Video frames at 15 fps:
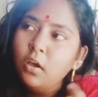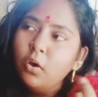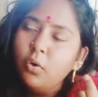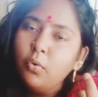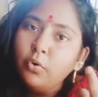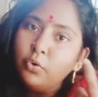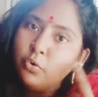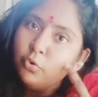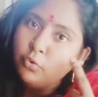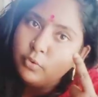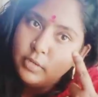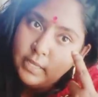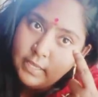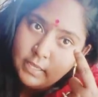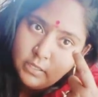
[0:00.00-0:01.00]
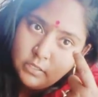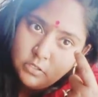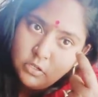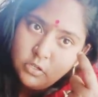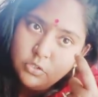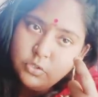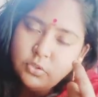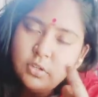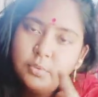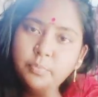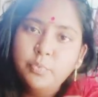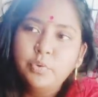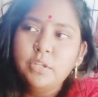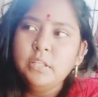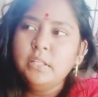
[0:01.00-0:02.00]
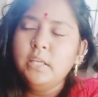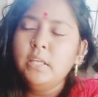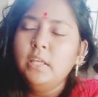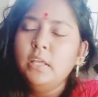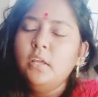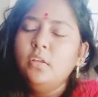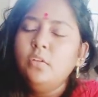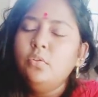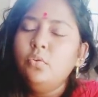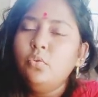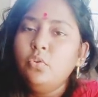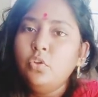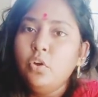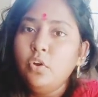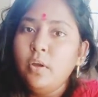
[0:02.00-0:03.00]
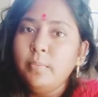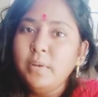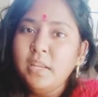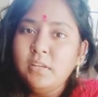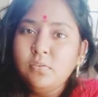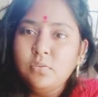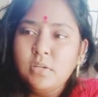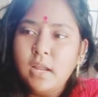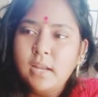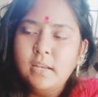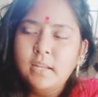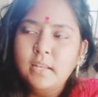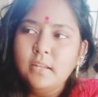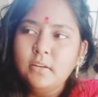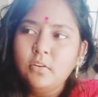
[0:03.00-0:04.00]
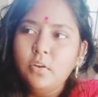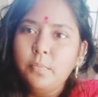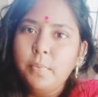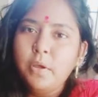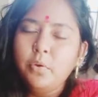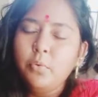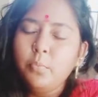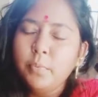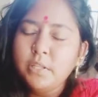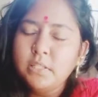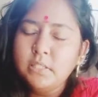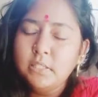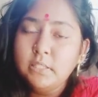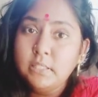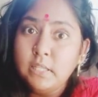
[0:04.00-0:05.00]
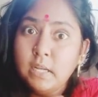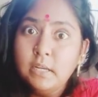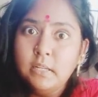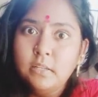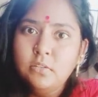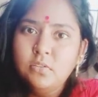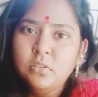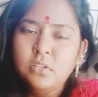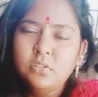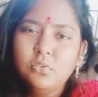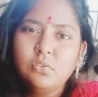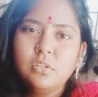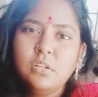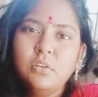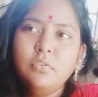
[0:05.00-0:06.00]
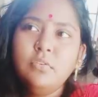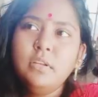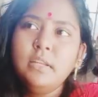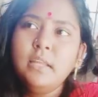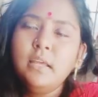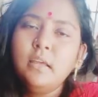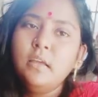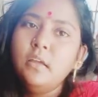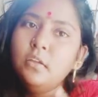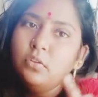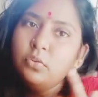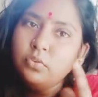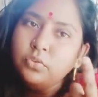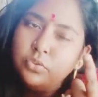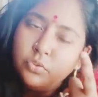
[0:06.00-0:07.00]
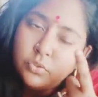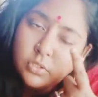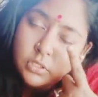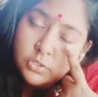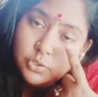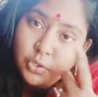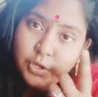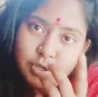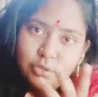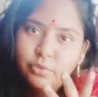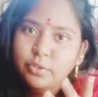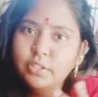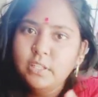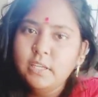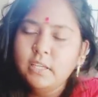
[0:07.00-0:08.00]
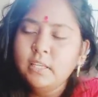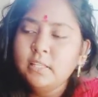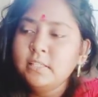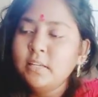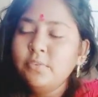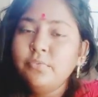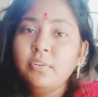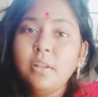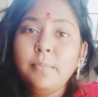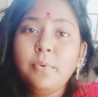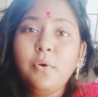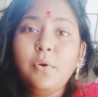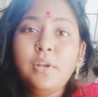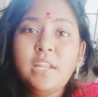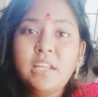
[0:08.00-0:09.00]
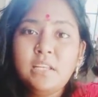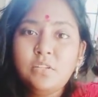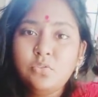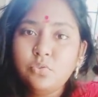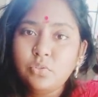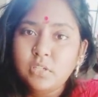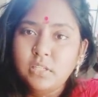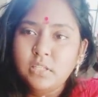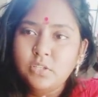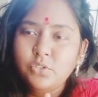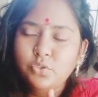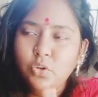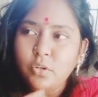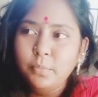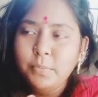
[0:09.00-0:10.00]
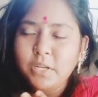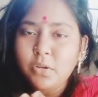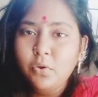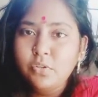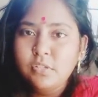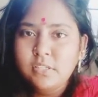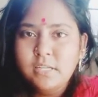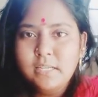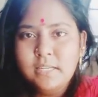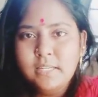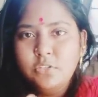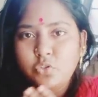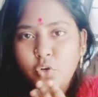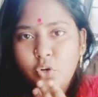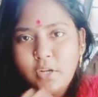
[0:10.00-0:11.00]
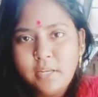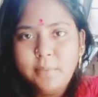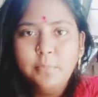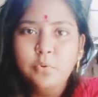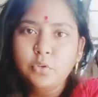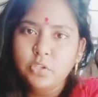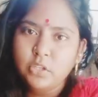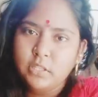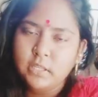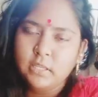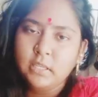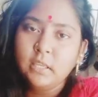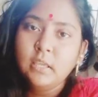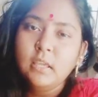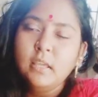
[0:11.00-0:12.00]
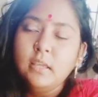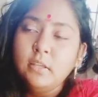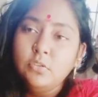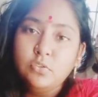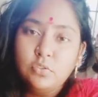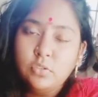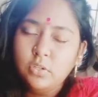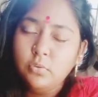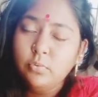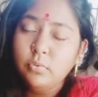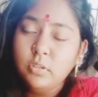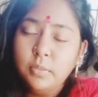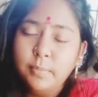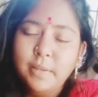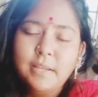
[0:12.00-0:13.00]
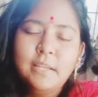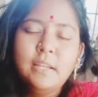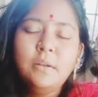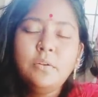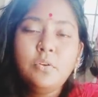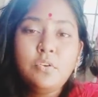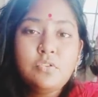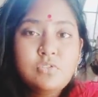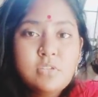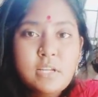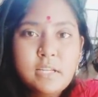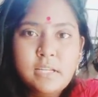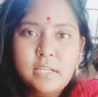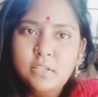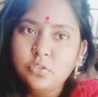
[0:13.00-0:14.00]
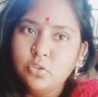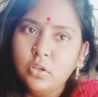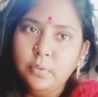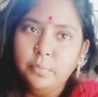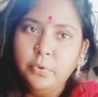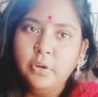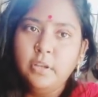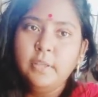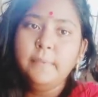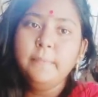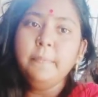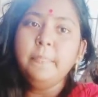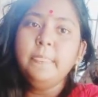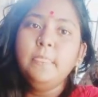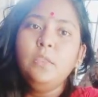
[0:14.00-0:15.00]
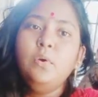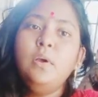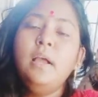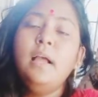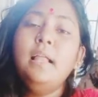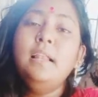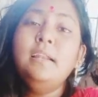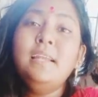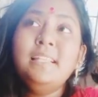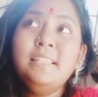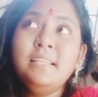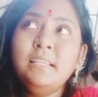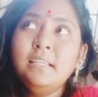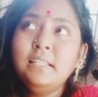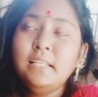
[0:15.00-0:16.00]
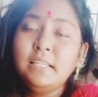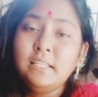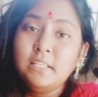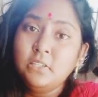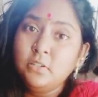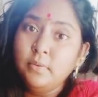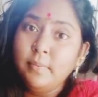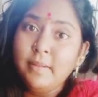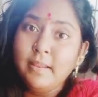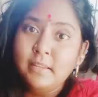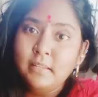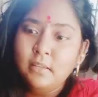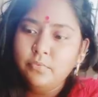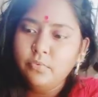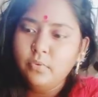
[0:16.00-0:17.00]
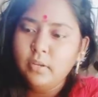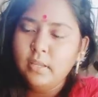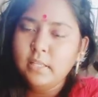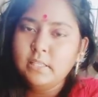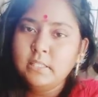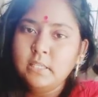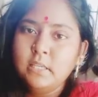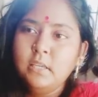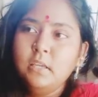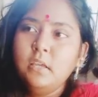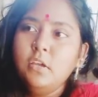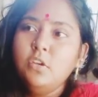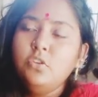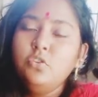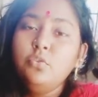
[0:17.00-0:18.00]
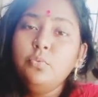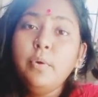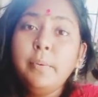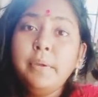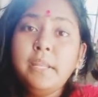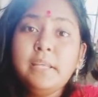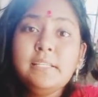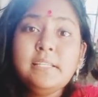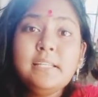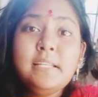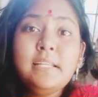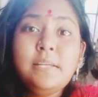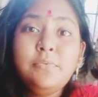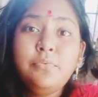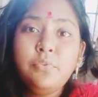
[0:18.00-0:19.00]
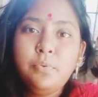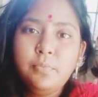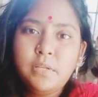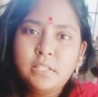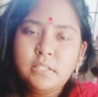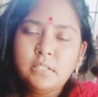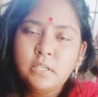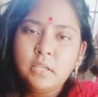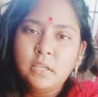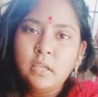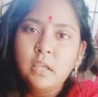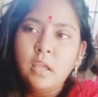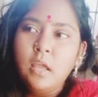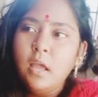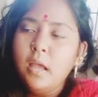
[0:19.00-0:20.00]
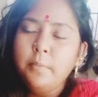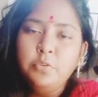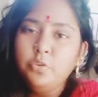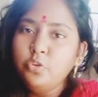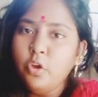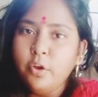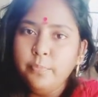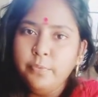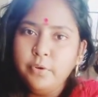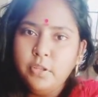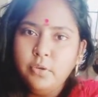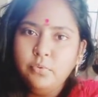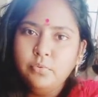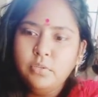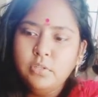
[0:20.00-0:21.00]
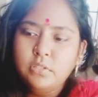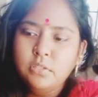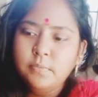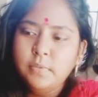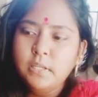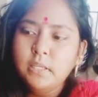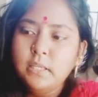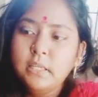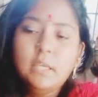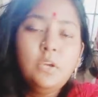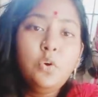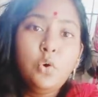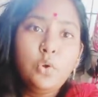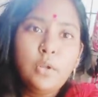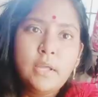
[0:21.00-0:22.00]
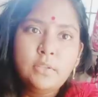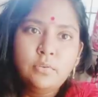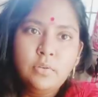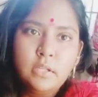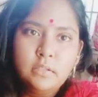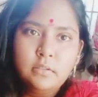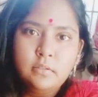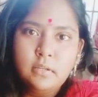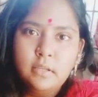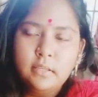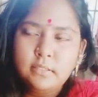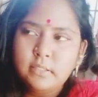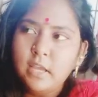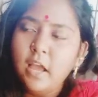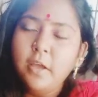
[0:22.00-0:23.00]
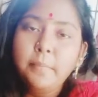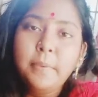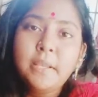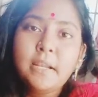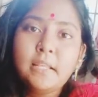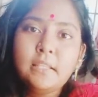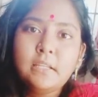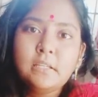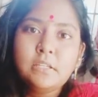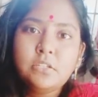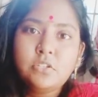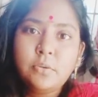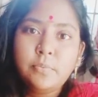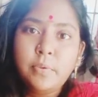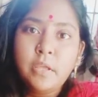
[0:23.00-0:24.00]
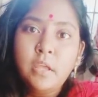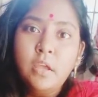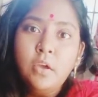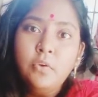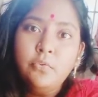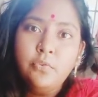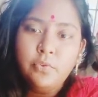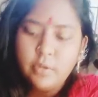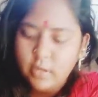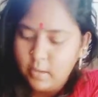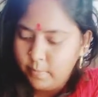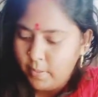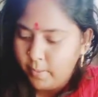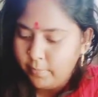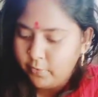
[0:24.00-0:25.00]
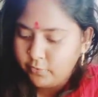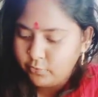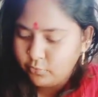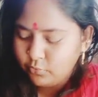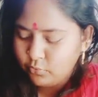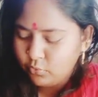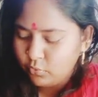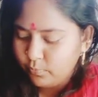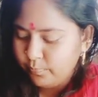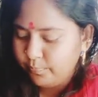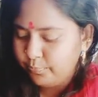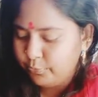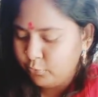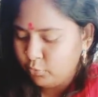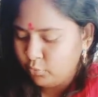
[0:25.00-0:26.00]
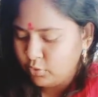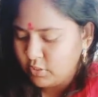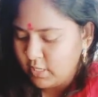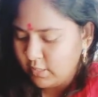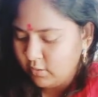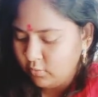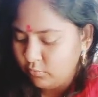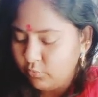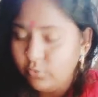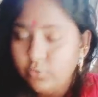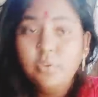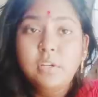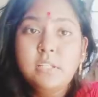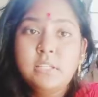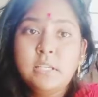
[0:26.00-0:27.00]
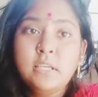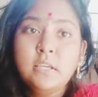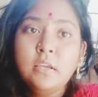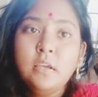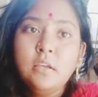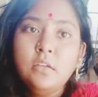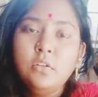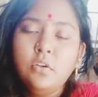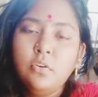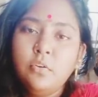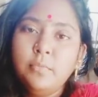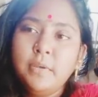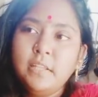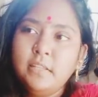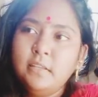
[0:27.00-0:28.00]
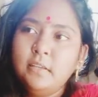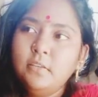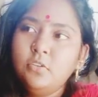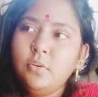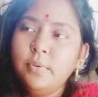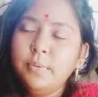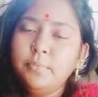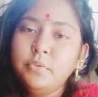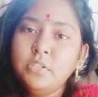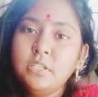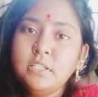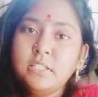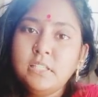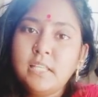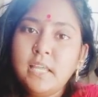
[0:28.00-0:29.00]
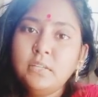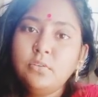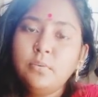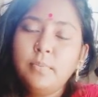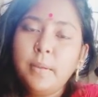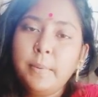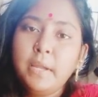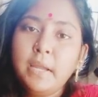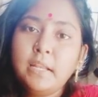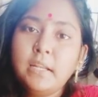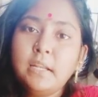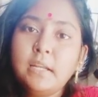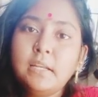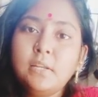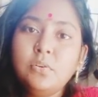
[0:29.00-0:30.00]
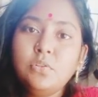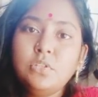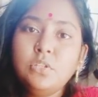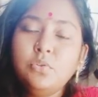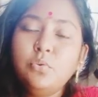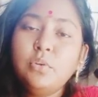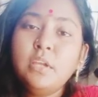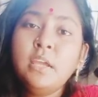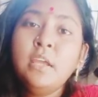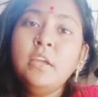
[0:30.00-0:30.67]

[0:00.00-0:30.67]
ওর নখ লেগে গেছিলো চোখের মনিতে তো ধরো আমার একটু ঠান্ডা লাগলো বা ঘুমাচ্ছি সাডেন যদি চোখটা খুলি না তো চোখটা জয়েন্ট হয়ে থাকে যার ফলে আমার অনেকটা চোখটা দিয়ে জল মানে কনস্ট্যান্টলি জলই পড়তে থাকে চোখটা খুলতে পারি না আর কনস্ট্যান্টলি জল পড়ে তো কাল রাত দেড়টার সময় বাড়ি থেকে ফোন গেছে শুভ ভাই দেখছে গিয়ে ফোন বাজছে আমি তো ধরপড়িয়ে উঠেছি মানে কি হলো এত রাত্রে স্বাভাবিক রাত দেড়টার সময় ফোন আর বাবা অসুস্থ তো যাই হোক ফোন ধরেছি তখন বাড়ি থেকে সবাই বলছে যে দেখ তোর বাবা কান্নাকাটি করছে তোকে